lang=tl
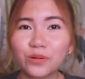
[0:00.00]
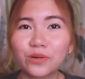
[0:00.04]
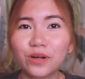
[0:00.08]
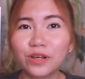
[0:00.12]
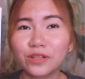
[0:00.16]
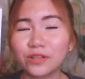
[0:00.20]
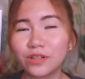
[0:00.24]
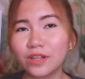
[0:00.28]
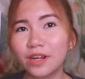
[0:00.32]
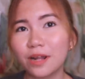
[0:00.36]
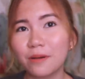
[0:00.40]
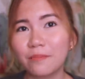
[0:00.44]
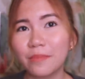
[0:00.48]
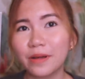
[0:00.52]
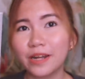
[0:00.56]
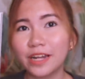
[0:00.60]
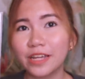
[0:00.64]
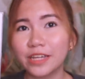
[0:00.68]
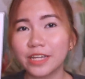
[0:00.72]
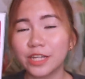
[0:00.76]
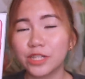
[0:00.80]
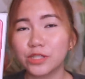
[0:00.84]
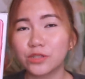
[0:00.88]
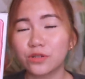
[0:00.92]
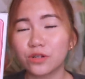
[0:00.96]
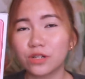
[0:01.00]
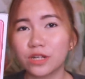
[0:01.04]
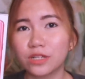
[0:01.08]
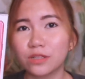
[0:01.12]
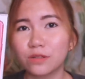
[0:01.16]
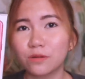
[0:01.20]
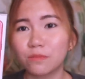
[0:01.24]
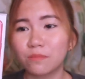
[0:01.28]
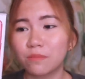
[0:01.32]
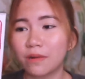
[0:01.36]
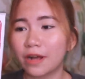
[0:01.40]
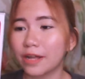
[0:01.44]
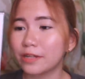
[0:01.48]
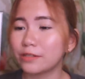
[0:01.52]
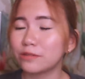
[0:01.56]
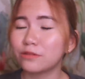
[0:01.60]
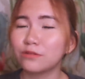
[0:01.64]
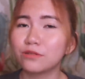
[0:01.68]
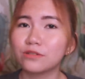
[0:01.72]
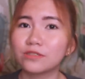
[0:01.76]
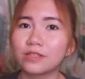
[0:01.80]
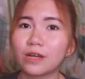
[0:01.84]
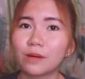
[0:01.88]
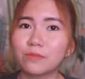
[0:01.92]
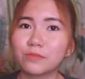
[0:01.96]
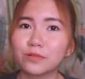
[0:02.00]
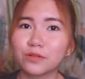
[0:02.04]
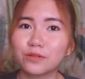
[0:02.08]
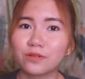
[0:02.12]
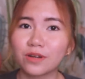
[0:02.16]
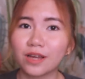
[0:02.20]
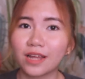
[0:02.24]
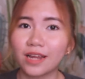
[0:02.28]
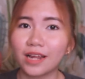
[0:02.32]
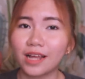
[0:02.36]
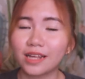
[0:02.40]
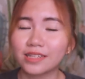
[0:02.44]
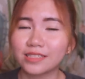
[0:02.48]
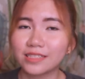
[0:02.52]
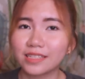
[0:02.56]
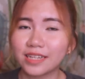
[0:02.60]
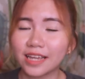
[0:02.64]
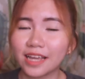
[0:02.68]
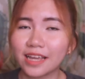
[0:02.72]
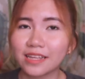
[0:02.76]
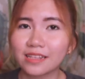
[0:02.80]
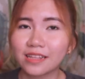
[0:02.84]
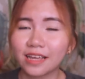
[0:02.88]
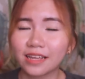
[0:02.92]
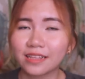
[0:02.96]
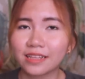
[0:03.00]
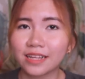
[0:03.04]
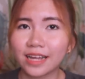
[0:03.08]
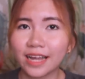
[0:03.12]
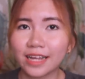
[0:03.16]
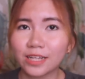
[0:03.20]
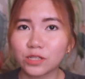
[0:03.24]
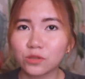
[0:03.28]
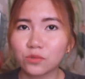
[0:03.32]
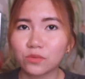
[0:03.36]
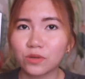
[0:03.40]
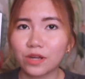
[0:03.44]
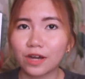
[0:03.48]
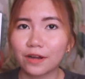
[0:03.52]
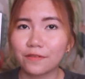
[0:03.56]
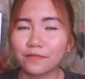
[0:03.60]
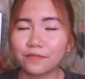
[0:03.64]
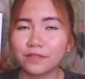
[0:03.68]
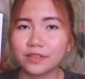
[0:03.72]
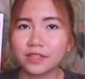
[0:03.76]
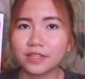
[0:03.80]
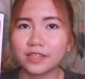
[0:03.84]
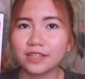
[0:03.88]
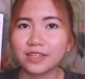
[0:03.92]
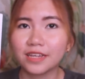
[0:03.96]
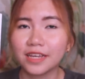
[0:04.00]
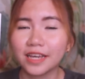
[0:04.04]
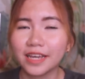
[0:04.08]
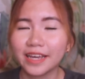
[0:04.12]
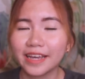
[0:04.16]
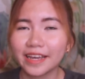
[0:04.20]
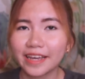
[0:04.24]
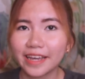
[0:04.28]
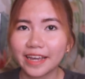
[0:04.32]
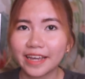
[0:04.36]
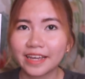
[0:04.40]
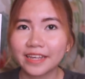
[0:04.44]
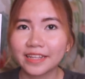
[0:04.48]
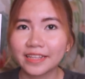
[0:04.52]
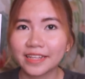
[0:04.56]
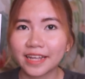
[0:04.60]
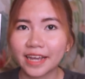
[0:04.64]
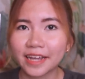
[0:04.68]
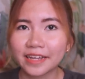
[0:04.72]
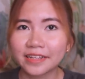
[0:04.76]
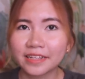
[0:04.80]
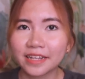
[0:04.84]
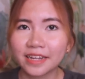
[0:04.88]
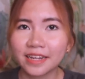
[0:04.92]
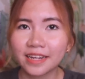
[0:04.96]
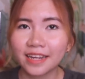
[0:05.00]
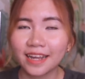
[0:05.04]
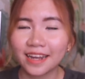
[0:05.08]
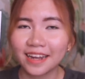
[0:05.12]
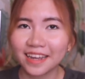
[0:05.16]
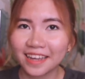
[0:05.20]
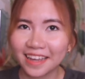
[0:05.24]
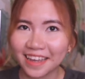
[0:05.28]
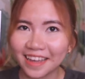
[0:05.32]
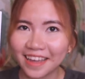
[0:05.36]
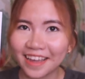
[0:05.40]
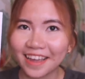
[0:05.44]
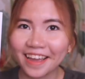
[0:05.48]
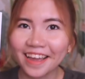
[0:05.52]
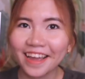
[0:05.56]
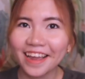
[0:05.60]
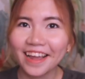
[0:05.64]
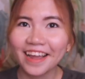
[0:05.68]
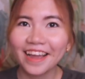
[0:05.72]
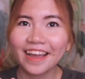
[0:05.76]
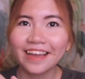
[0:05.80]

So ganito lang pala yung itsura ng box ng Samsung Galaxy A9 guys. We have the A9, ang laki.